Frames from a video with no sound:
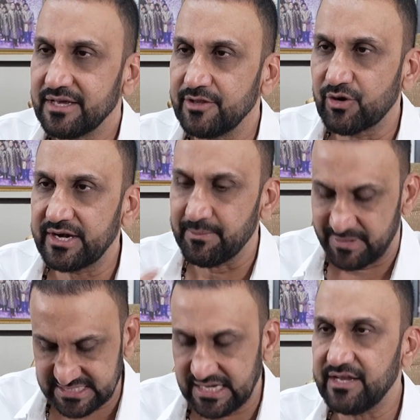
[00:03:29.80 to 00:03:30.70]
ఎందుకంటే
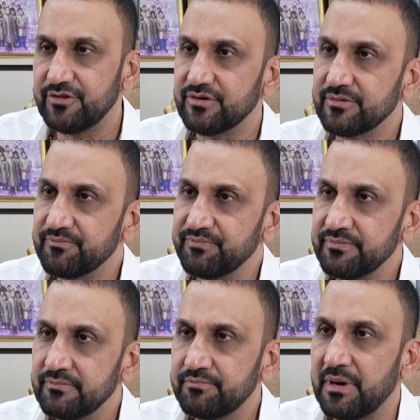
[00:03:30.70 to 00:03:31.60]
మచ్చ లేదు
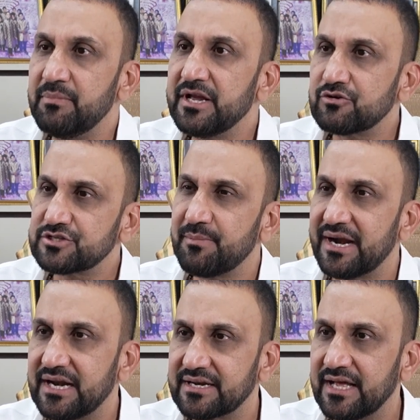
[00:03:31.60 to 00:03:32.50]
పబ్లిక్ కోసం
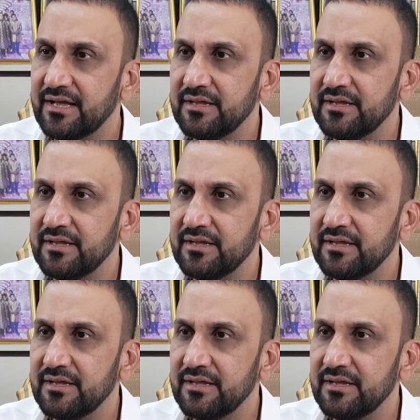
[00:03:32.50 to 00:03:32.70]
మాట్లాడతా